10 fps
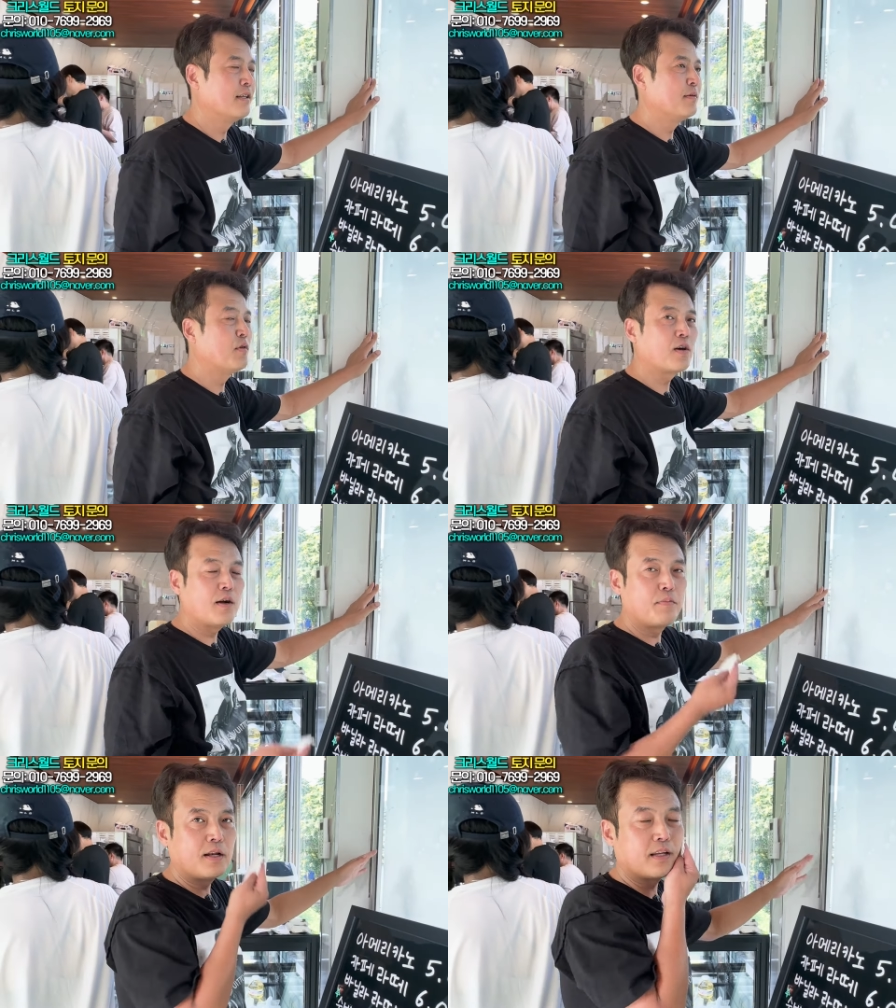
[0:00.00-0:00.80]
뭐가
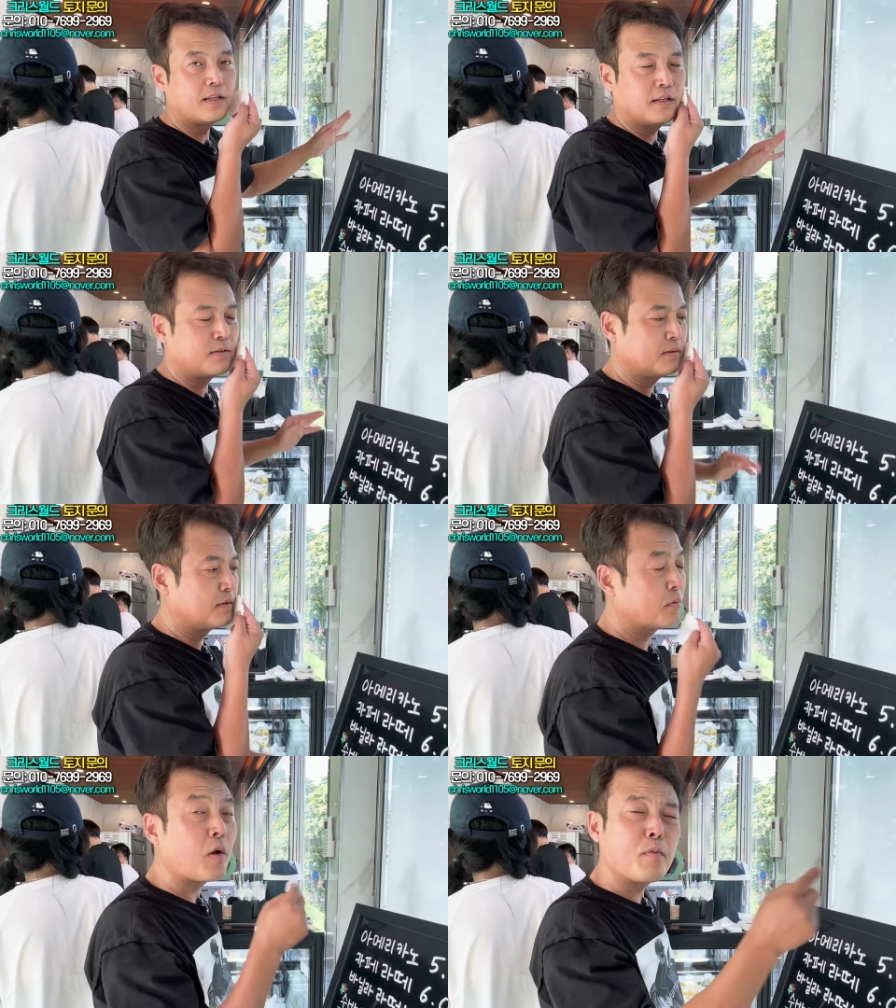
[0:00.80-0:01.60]
안 팔리겠냐고.
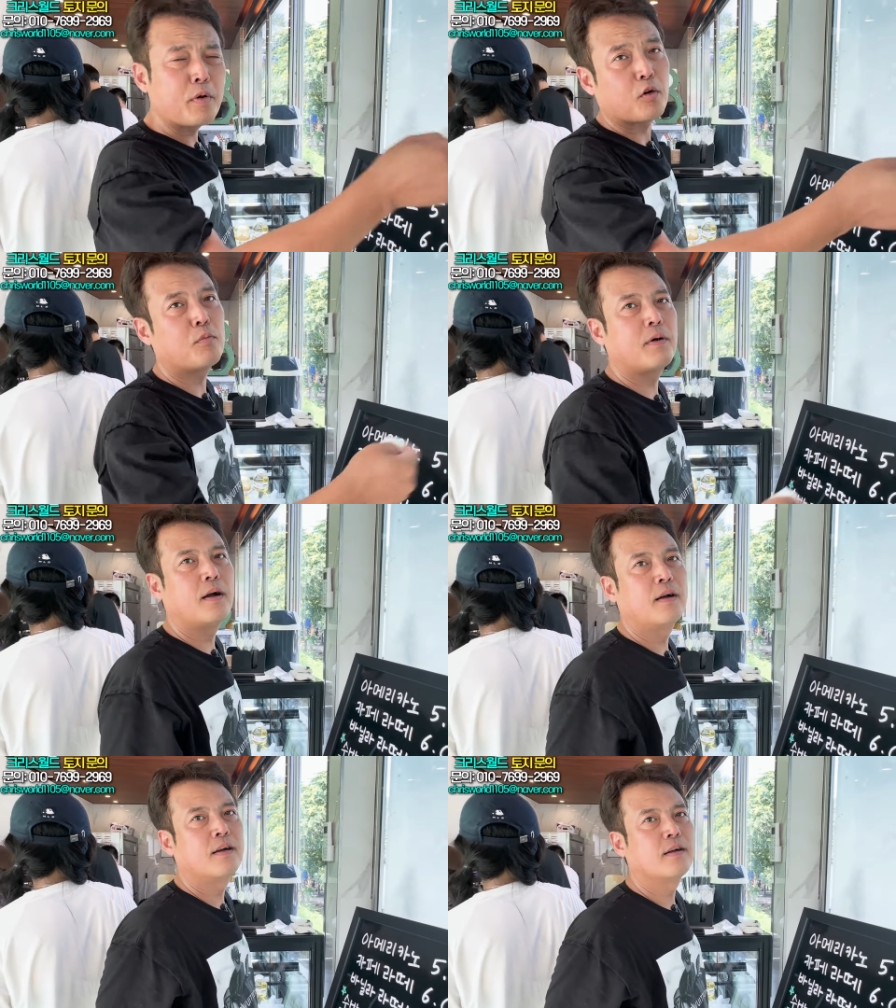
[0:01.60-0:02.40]
왜 배고파.